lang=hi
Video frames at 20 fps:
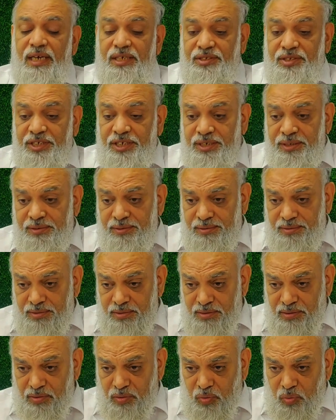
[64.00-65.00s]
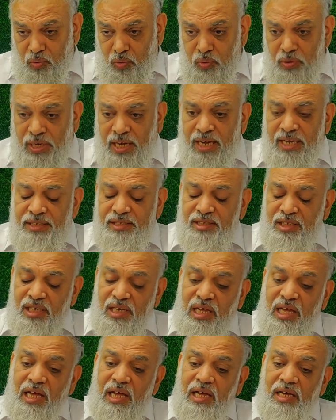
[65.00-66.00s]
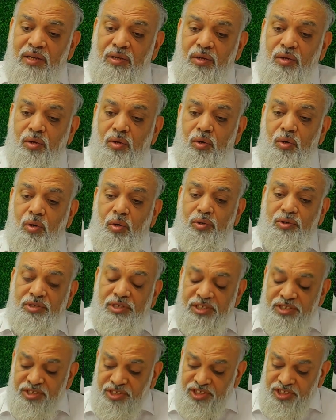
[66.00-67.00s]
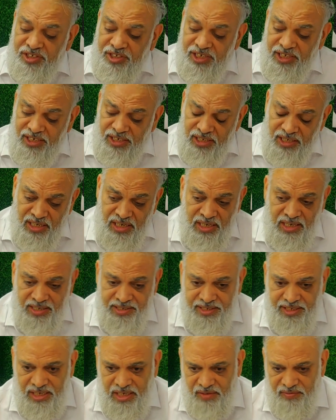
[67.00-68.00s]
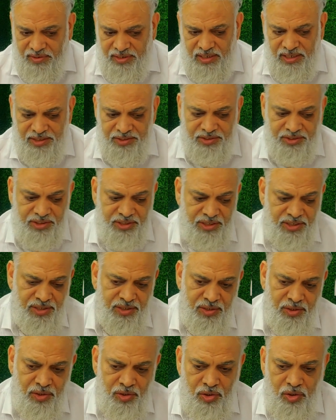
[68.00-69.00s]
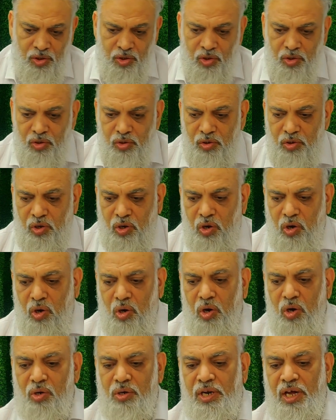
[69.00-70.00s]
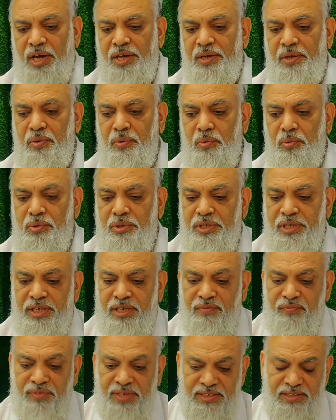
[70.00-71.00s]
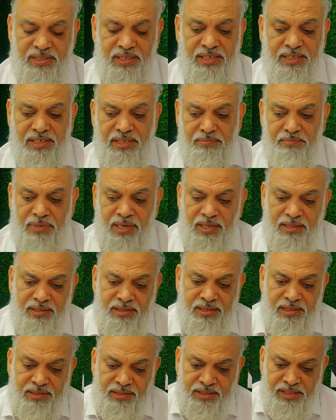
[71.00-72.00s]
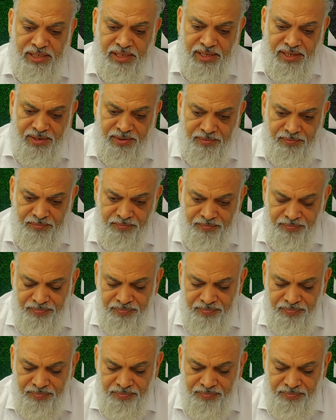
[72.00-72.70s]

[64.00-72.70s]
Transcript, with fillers: नाजरीन खुला तलाक और तनसीख नका के हवाले से लाहौर हाई कोर्ट के एक फ़ैसले की बात करते हैं